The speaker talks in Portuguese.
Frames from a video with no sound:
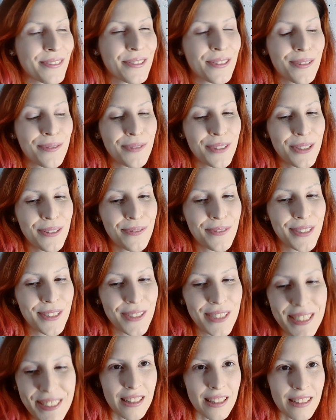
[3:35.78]
sou muito
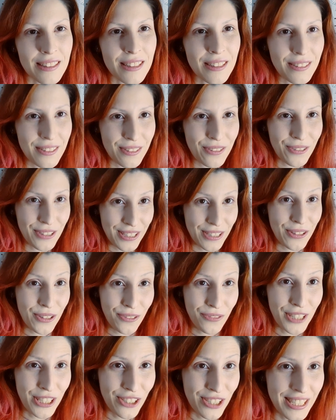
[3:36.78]
mandona. Essa coisa
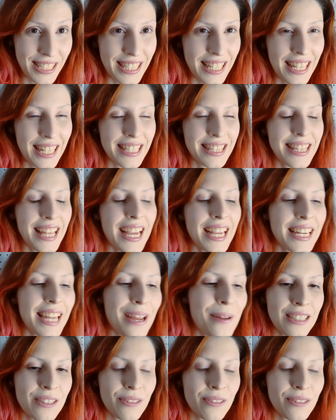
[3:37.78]
extrovertida que ela tem, né?